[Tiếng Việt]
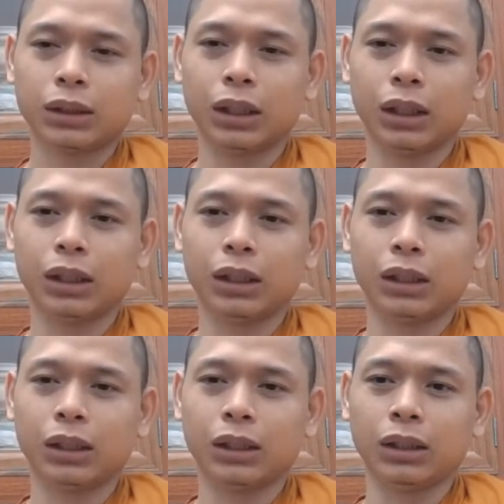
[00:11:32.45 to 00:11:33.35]

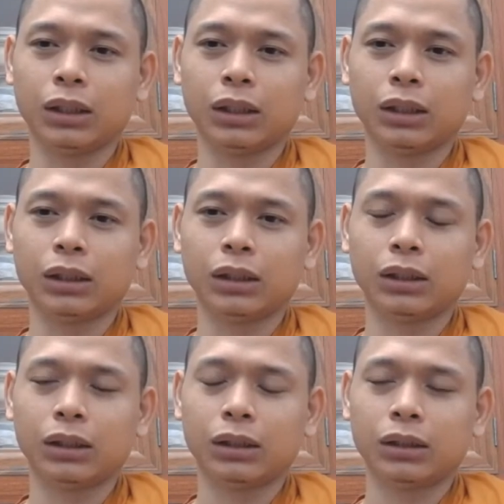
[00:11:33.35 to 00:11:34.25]
thì
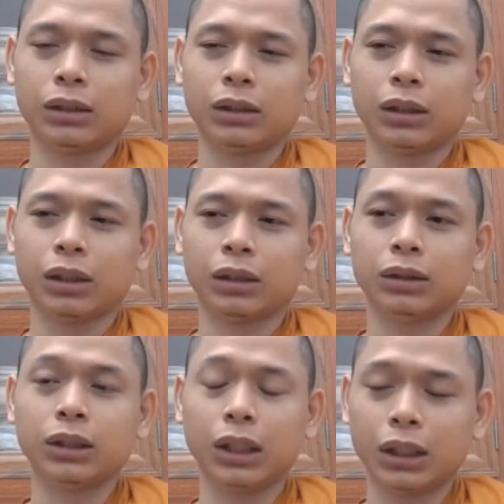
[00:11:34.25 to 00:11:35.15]
à,
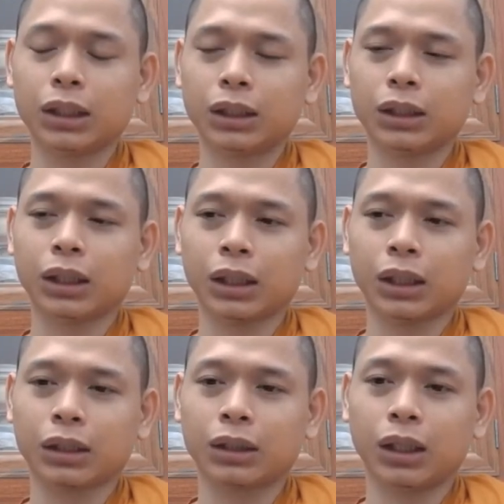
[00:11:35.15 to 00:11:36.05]
đương nhiên á,
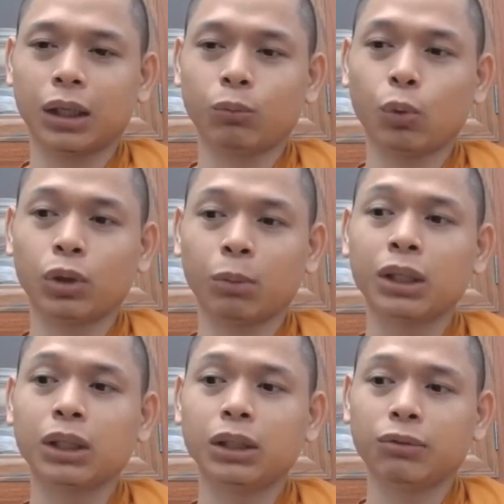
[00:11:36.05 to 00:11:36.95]
là khi ấm buông là
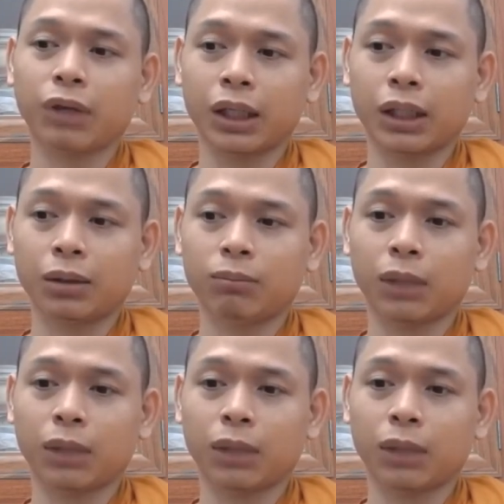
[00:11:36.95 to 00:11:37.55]
bất kính như vậy á,